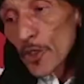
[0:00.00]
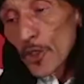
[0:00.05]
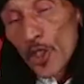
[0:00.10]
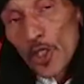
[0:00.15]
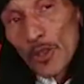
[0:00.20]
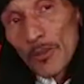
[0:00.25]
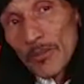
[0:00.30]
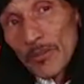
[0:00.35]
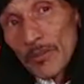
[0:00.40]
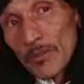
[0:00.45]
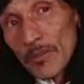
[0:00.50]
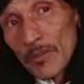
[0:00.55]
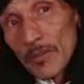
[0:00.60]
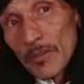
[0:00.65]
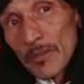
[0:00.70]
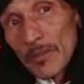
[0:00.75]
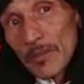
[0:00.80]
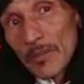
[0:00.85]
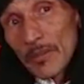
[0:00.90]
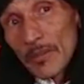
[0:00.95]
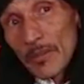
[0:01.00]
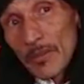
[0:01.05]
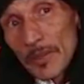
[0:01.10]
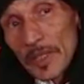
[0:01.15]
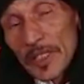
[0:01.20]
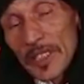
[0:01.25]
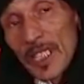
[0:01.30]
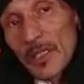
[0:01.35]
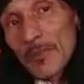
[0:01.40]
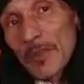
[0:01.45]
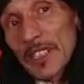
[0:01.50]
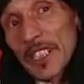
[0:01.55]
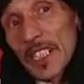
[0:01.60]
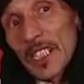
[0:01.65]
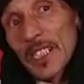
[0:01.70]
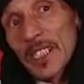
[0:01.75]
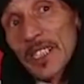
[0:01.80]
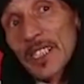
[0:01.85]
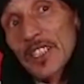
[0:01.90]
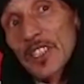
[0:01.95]
الطوب مازال ما
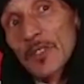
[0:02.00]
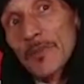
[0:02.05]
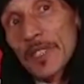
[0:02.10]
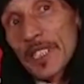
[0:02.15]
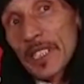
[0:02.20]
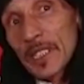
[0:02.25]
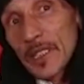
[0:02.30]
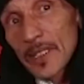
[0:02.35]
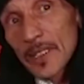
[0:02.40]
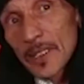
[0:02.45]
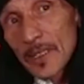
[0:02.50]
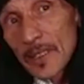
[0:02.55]
طلعت الشمس